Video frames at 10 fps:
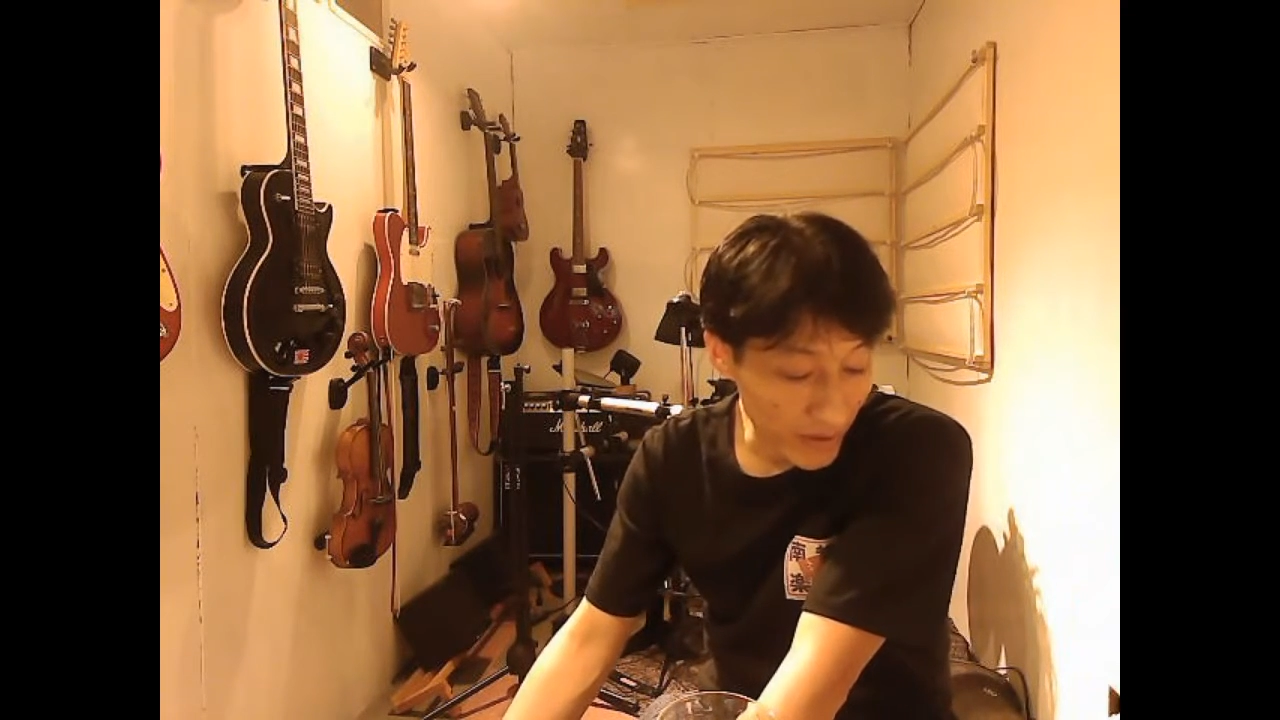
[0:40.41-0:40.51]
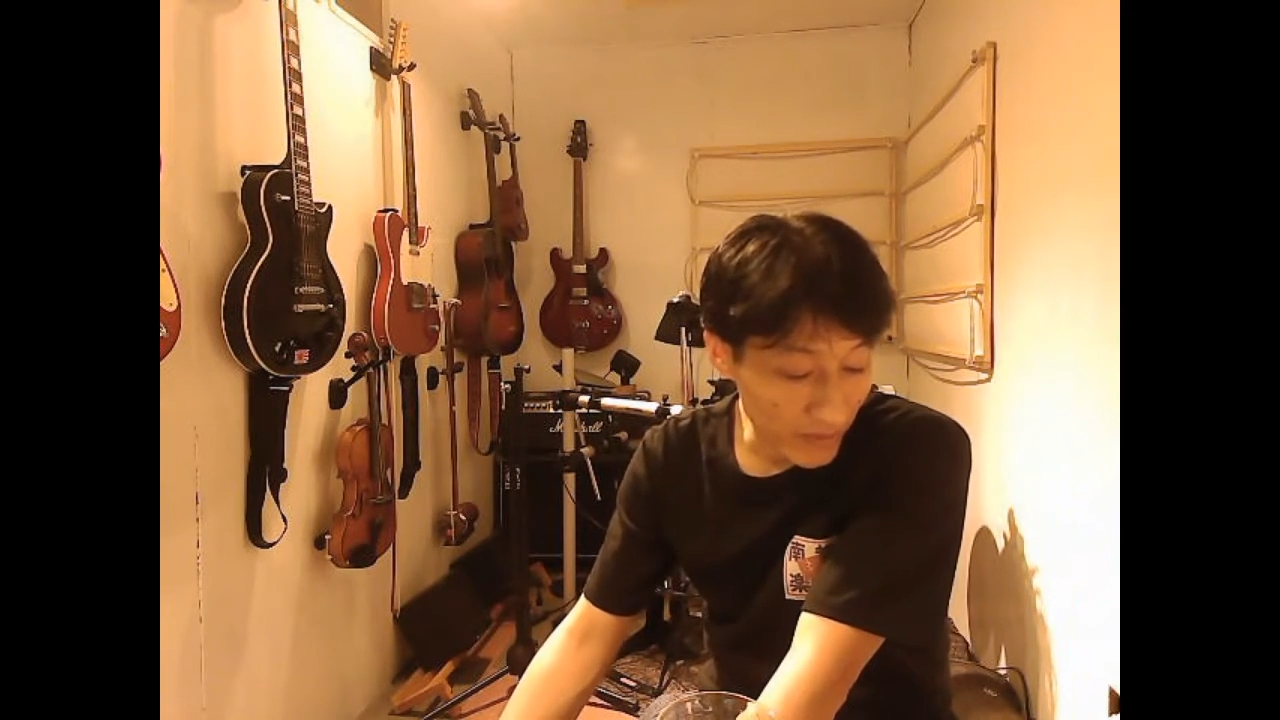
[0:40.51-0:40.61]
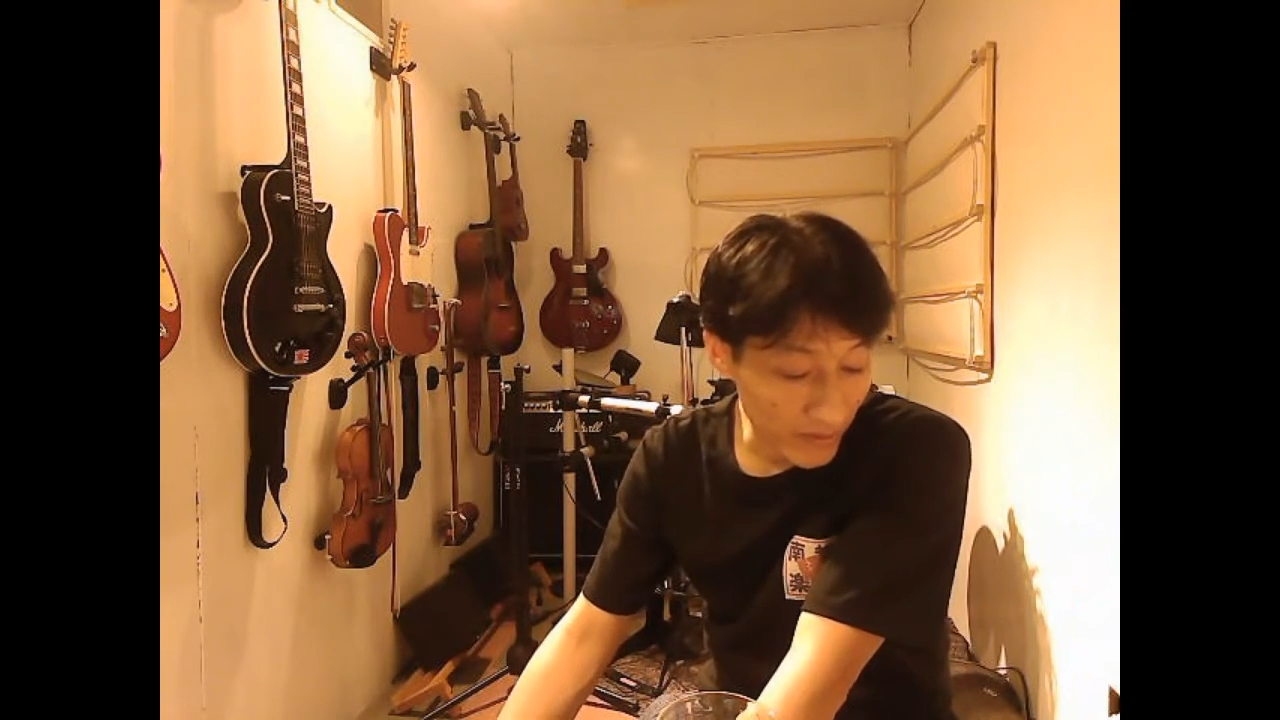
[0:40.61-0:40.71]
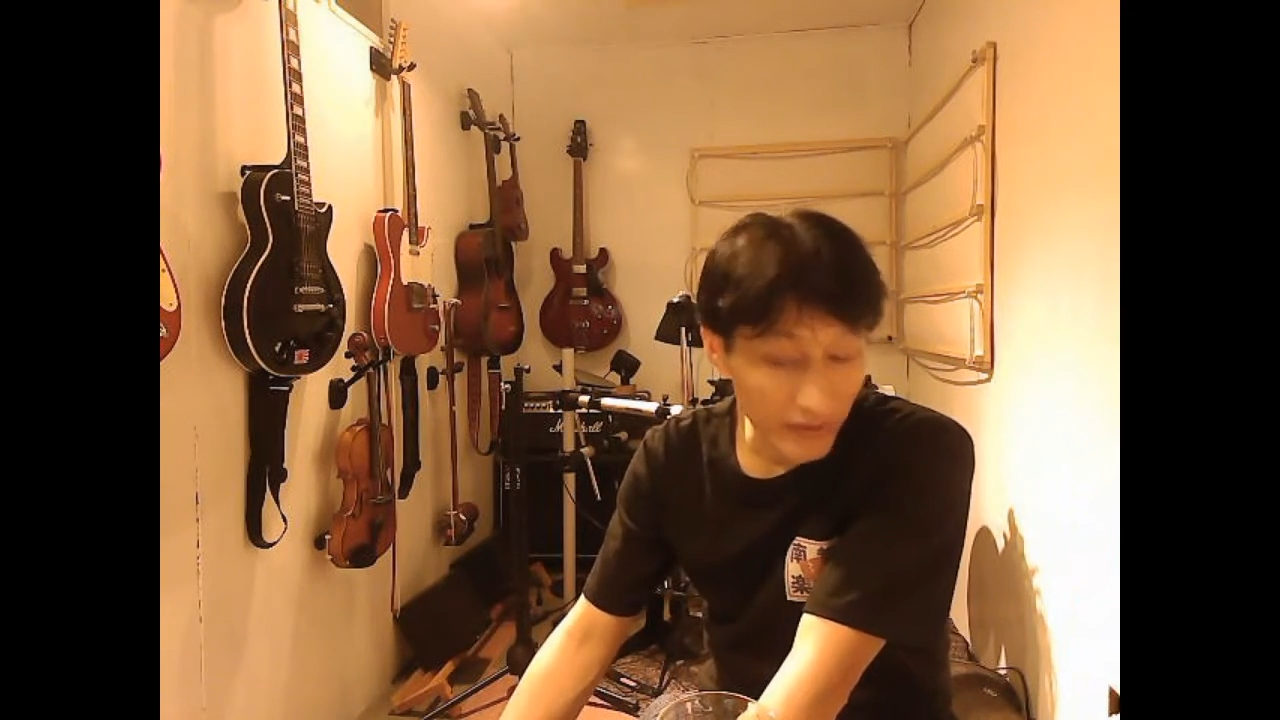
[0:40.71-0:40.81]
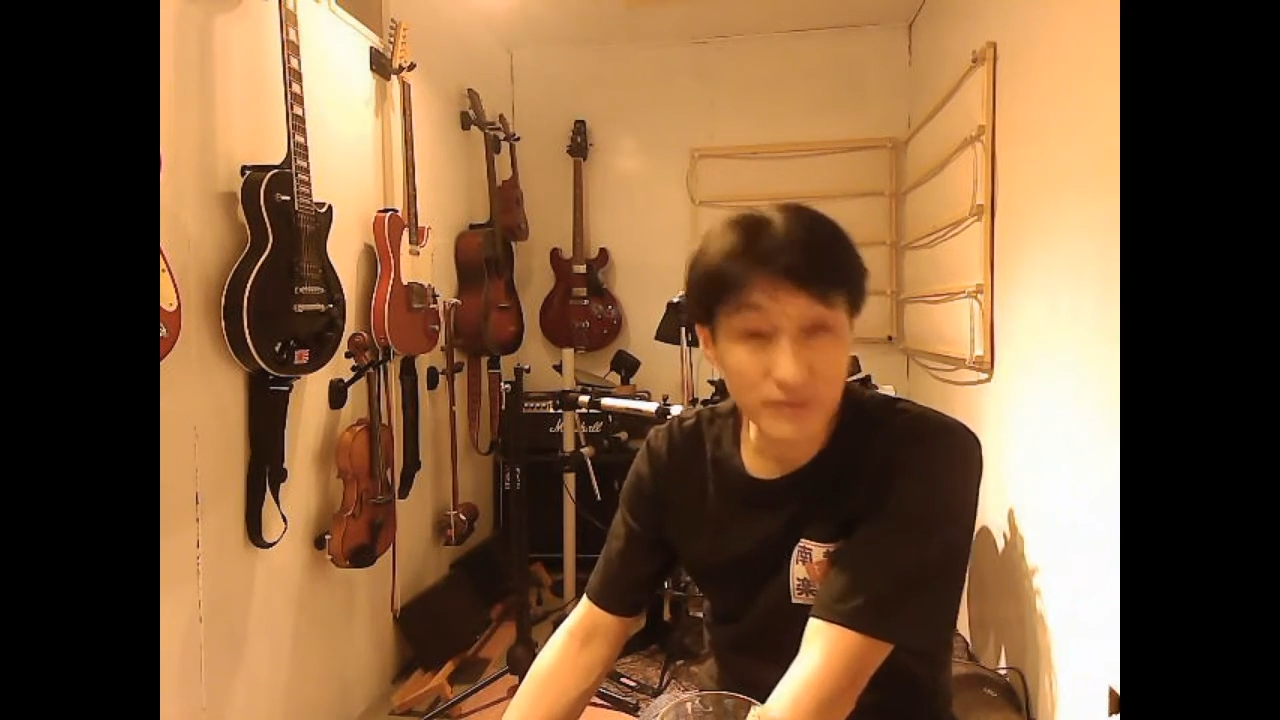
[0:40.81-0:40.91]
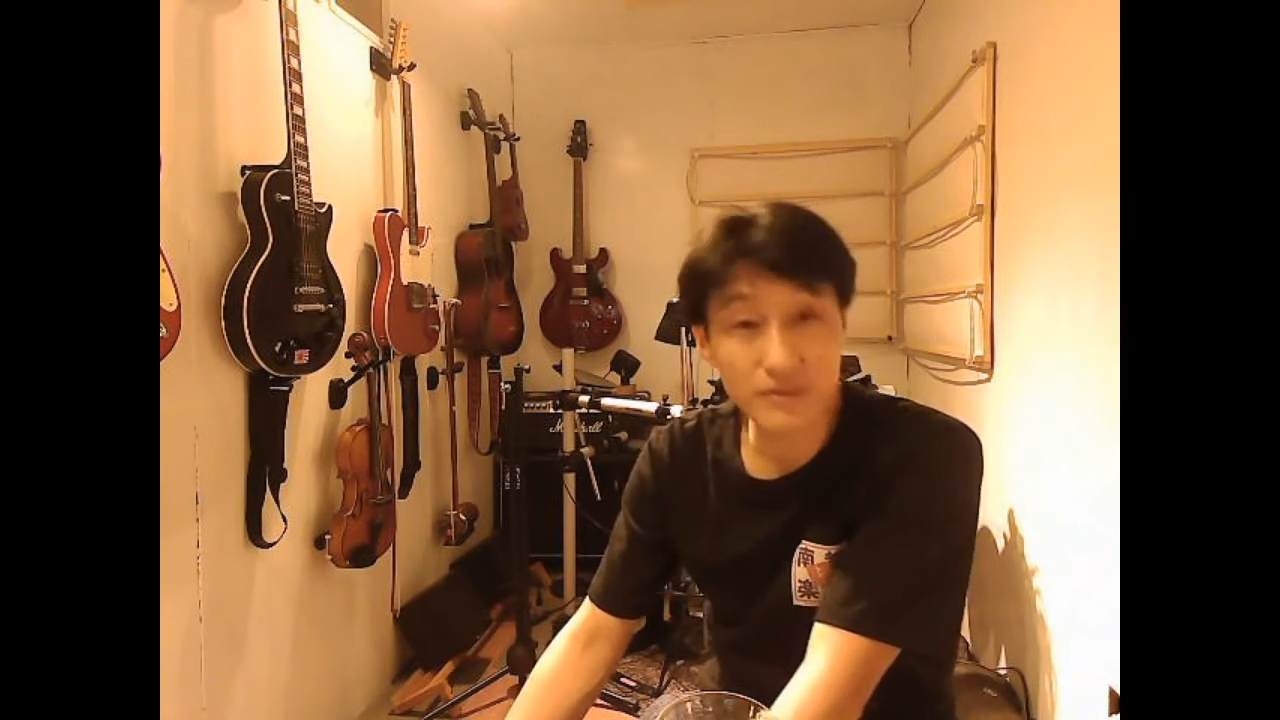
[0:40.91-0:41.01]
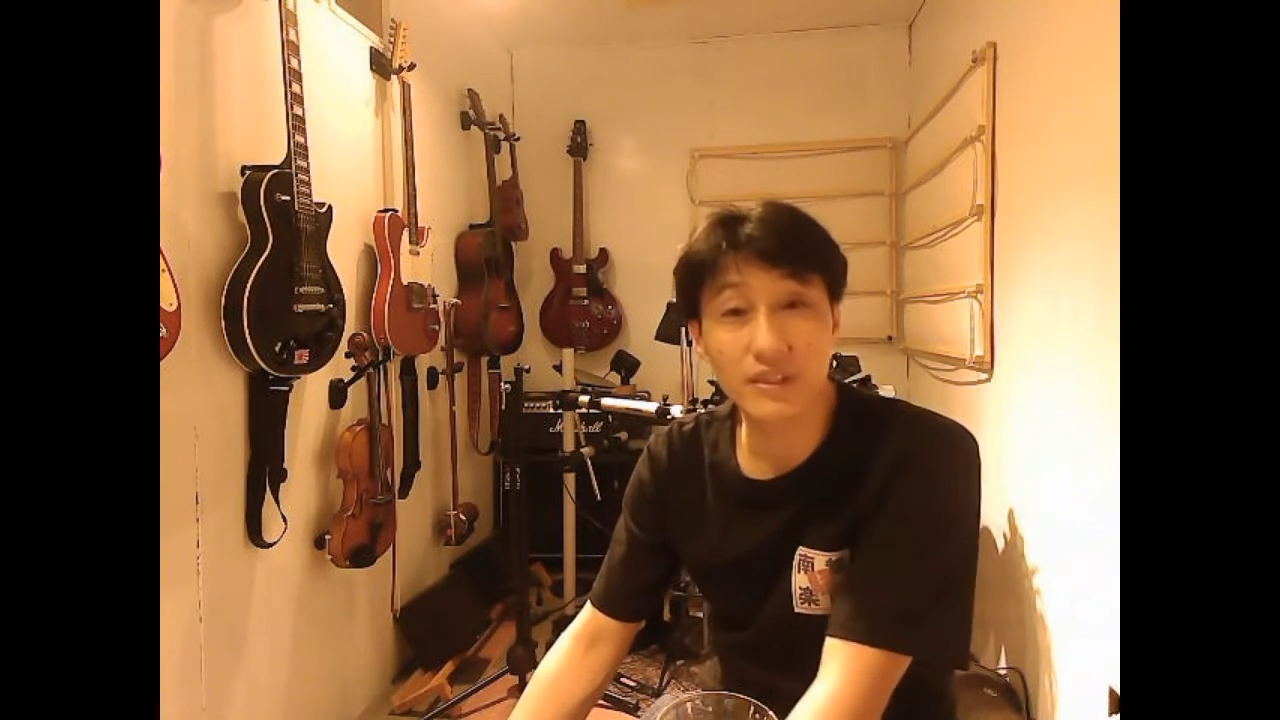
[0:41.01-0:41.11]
バンド出るっ